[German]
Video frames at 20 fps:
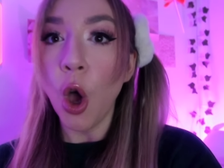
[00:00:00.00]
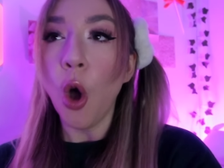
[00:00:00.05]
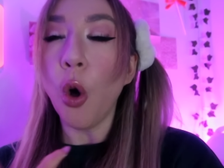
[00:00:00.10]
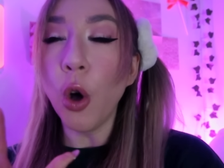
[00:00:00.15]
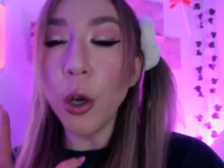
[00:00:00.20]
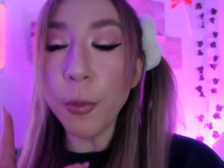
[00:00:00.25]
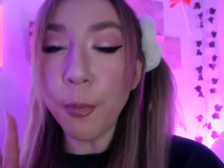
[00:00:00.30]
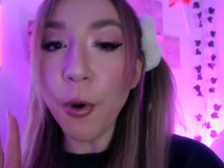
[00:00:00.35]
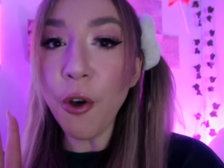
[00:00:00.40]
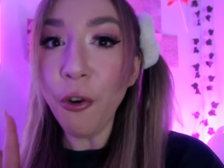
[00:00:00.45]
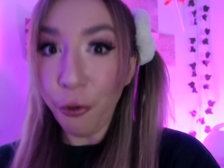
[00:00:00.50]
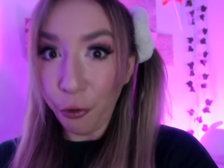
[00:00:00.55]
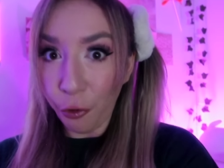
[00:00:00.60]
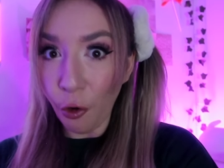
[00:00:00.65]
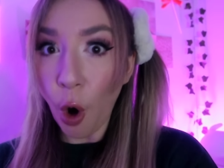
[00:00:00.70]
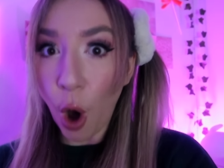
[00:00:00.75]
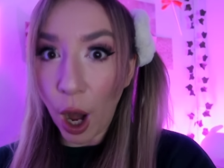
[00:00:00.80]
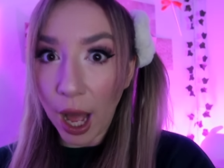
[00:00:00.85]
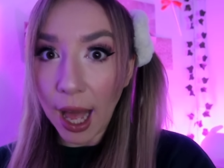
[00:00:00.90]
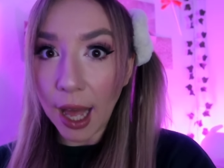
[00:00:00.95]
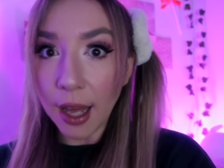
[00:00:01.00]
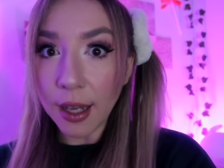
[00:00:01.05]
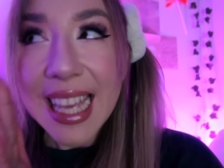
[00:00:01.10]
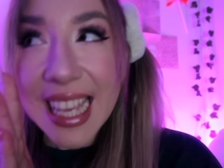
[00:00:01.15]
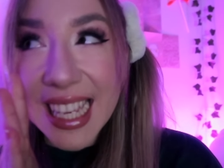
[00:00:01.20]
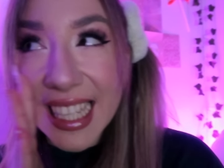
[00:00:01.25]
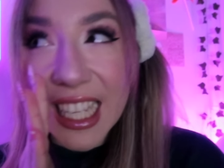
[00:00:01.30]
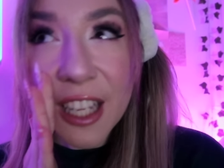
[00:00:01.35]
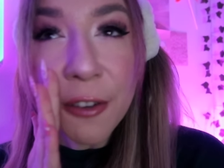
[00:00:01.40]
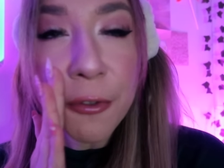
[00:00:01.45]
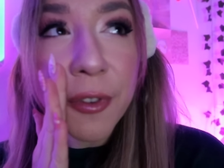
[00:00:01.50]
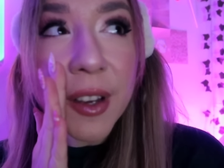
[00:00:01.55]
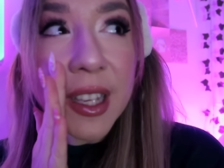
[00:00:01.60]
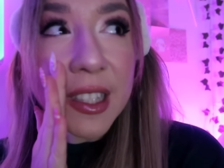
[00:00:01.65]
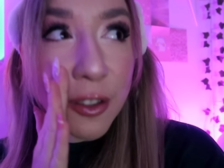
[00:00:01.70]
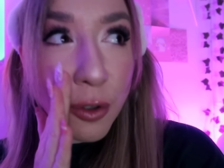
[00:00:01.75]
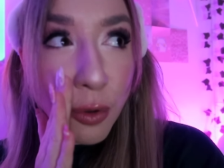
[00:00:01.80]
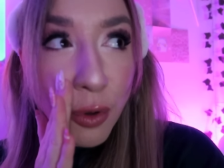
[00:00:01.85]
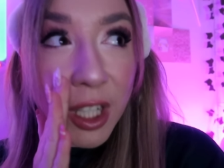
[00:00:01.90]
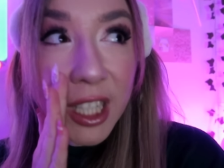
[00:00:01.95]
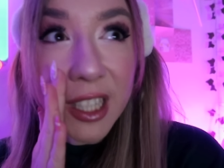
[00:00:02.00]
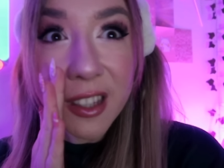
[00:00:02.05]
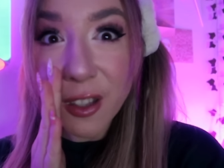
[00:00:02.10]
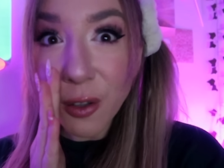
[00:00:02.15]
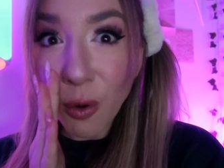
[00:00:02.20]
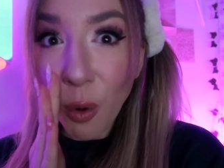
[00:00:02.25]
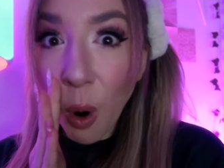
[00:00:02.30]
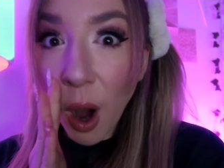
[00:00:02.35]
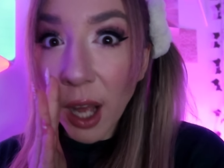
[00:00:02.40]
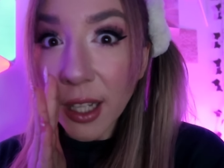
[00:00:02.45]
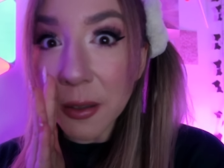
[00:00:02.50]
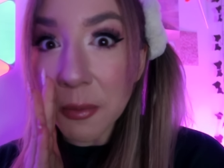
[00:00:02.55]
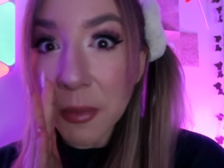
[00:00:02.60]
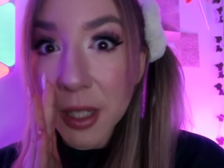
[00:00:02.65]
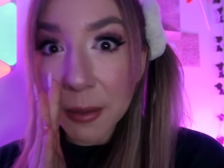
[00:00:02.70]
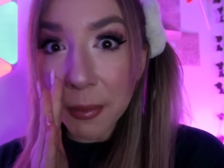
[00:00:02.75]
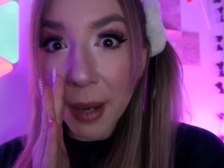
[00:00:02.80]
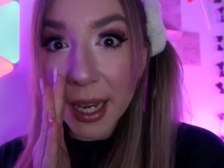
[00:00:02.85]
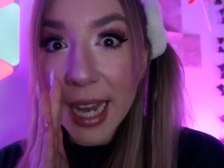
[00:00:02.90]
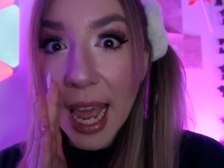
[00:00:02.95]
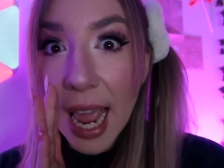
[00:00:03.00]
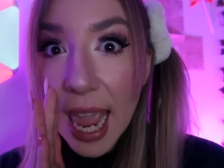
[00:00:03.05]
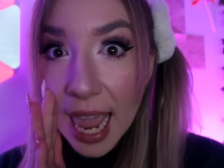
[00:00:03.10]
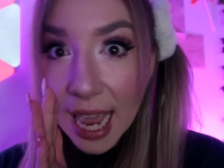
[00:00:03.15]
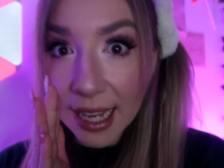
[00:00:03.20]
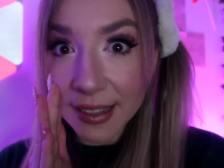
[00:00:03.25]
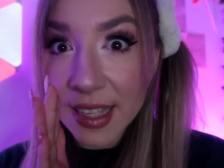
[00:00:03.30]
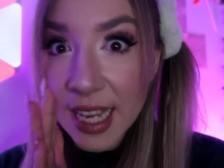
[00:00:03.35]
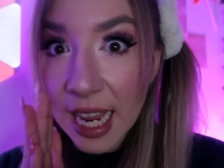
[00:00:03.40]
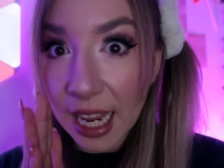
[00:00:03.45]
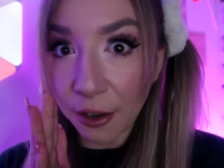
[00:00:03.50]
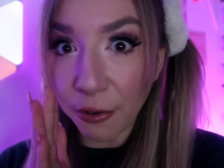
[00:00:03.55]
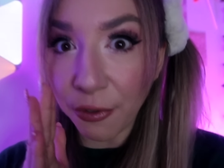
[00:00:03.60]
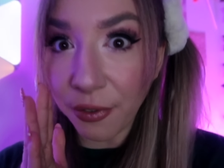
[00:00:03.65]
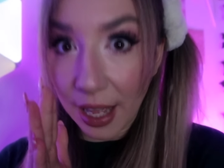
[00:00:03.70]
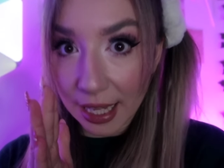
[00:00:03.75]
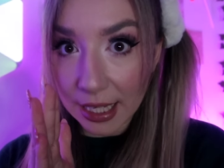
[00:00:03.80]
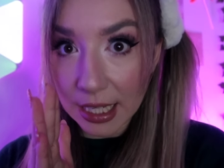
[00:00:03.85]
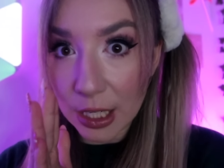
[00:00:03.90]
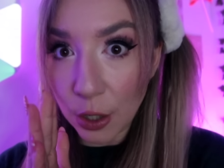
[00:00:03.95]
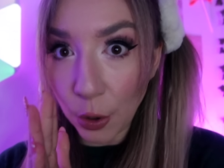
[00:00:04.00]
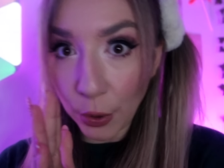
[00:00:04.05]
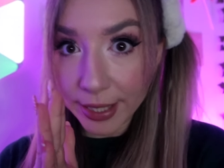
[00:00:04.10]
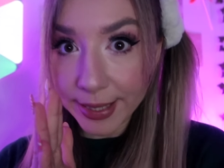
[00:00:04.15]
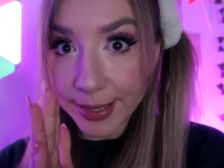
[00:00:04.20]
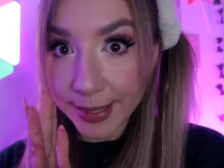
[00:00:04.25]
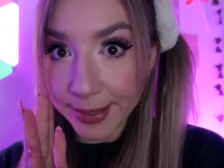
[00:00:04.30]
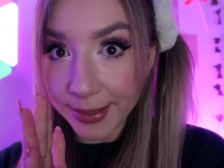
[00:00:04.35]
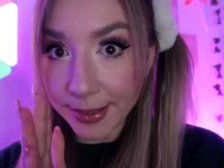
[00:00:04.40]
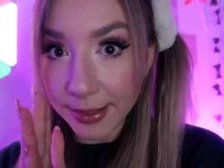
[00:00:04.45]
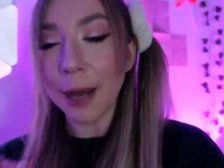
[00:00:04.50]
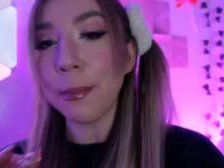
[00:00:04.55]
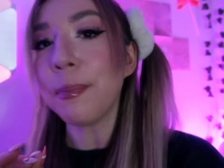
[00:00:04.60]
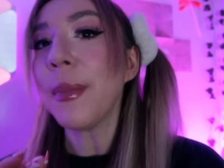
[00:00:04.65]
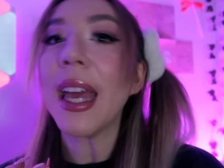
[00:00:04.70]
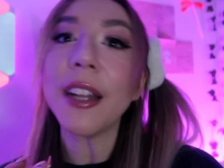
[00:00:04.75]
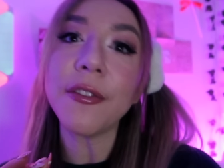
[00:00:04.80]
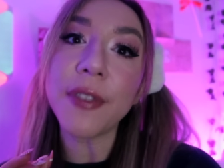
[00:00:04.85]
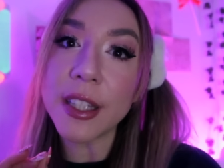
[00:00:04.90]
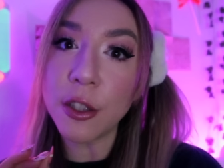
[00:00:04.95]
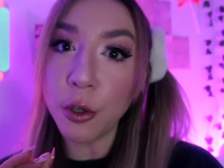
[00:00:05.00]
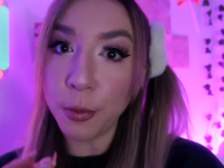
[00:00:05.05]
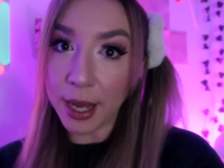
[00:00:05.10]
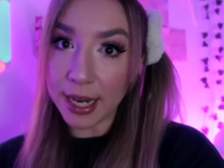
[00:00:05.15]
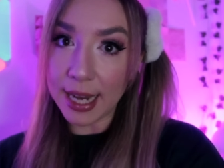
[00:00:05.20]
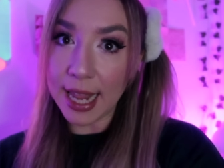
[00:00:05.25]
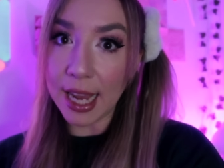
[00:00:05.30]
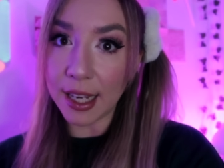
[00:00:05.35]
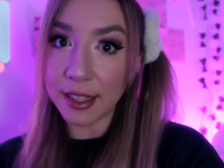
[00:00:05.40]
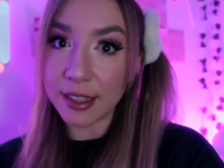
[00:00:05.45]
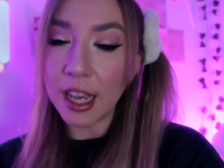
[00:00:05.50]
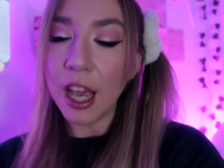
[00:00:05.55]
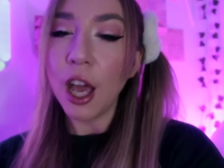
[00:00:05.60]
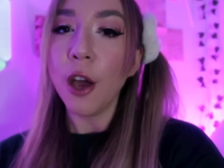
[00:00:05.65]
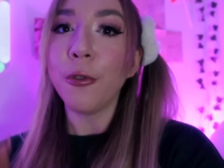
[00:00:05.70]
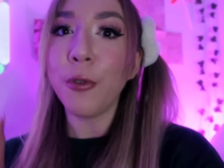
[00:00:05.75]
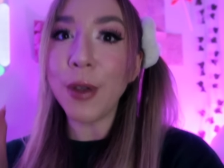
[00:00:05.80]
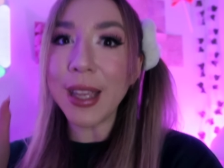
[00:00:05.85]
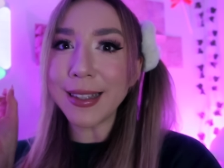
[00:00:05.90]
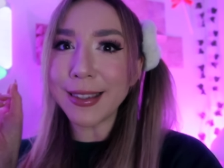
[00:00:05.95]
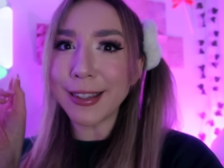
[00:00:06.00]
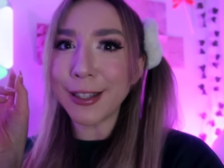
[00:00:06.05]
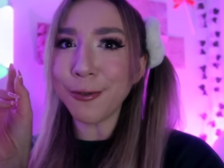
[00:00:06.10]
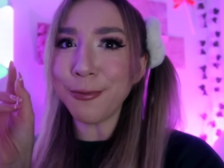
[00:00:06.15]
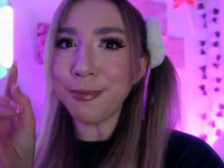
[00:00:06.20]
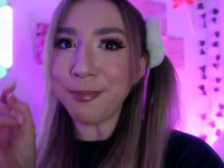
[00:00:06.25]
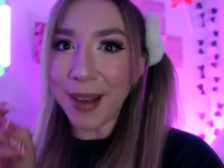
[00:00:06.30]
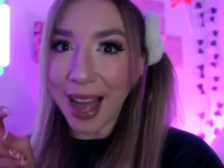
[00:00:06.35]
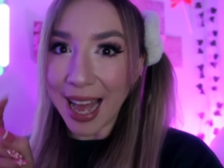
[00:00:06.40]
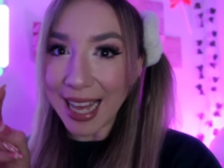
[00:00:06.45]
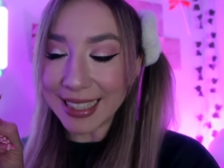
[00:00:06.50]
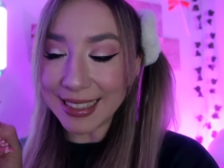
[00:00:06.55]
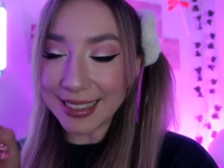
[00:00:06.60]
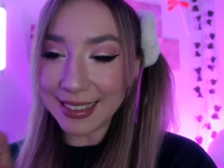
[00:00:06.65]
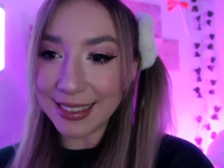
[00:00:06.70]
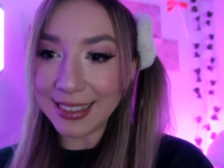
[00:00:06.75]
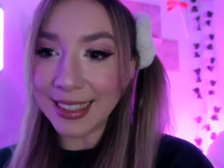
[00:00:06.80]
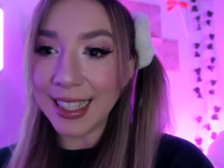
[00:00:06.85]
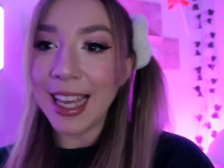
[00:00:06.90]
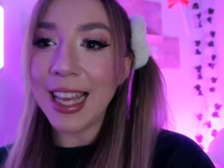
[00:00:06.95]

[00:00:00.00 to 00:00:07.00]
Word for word: Und bevor ich ihn versuche zu orten mit meiner AirTag-Falle, Leute. Ich habe mir etwas überlegt, für ihn zu machen,